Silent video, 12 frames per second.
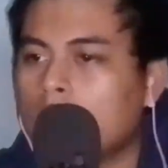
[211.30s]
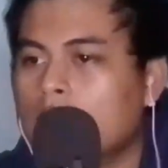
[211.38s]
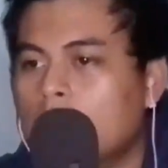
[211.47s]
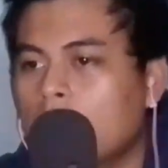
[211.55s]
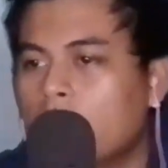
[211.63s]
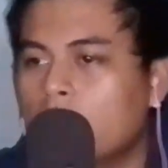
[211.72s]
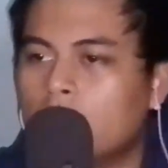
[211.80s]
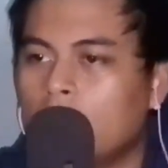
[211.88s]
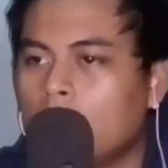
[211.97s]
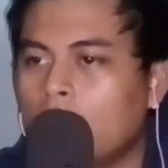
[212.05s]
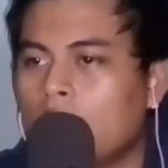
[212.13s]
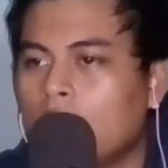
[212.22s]
tetapi
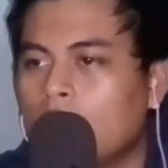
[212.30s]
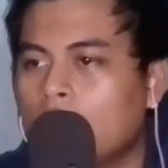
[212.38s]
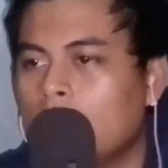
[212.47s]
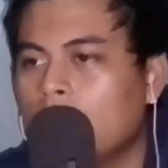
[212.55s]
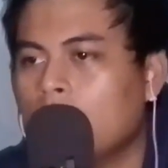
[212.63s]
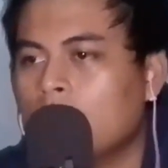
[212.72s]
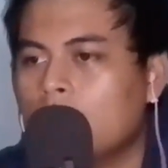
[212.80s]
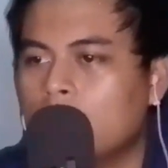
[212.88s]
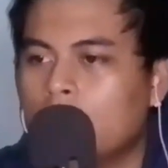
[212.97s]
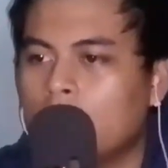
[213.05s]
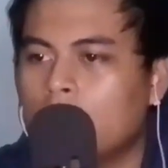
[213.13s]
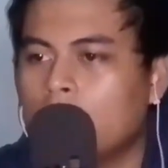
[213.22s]
Conan Ai
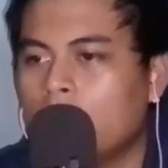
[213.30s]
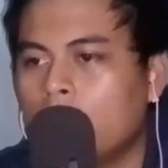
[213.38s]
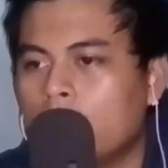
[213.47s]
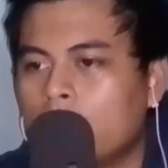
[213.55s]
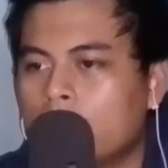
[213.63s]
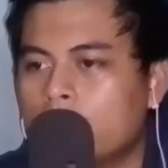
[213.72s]
Oke